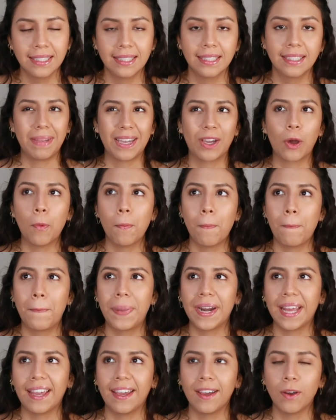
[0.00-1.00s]
Me
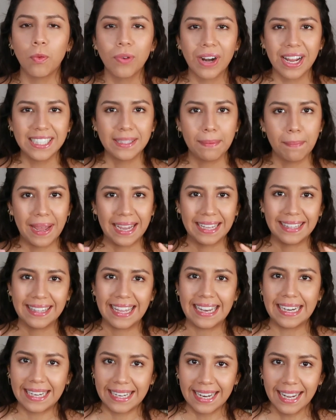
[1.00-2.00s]
compré unas
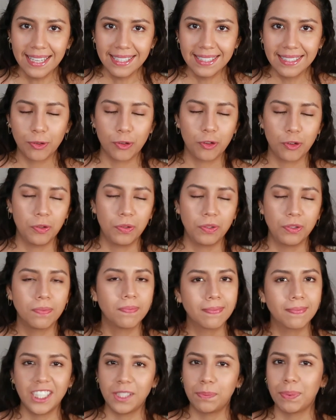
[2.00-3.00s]
magdalenas con
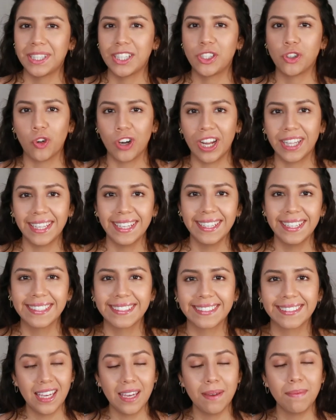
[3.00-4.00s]
chispas de chocolate
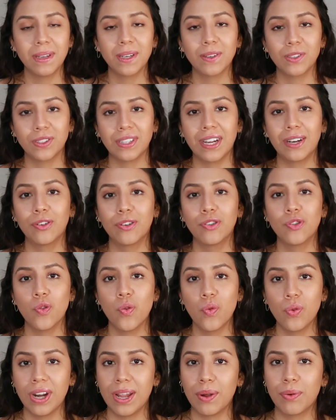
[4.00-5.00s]
y me costaron
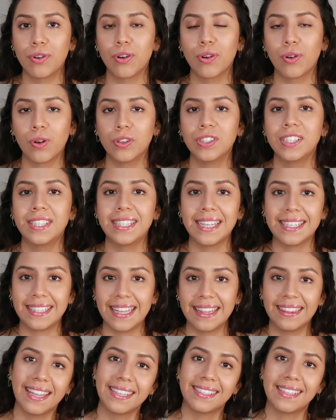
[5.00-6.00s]
1 euro con
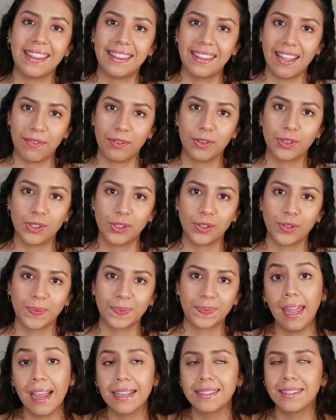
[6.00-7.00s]
60 centavos.
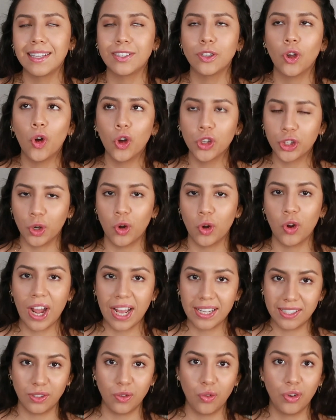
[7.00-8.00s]
Este es otro
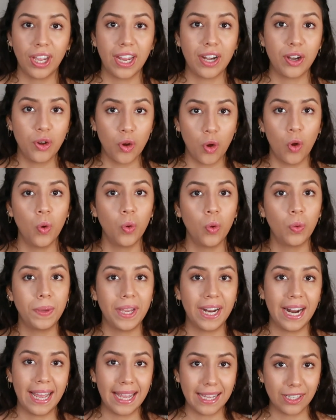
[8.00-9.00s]
gasto que no
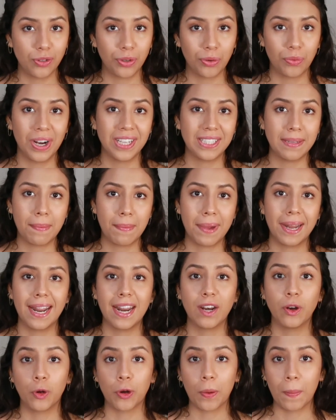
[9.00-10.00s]
hubiera hecho en una semana
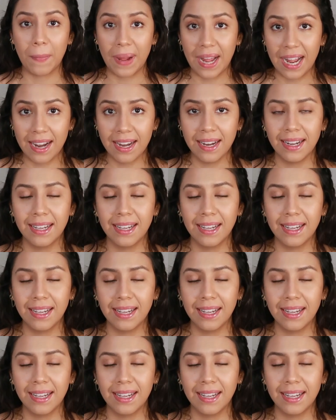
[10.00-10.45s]
normal.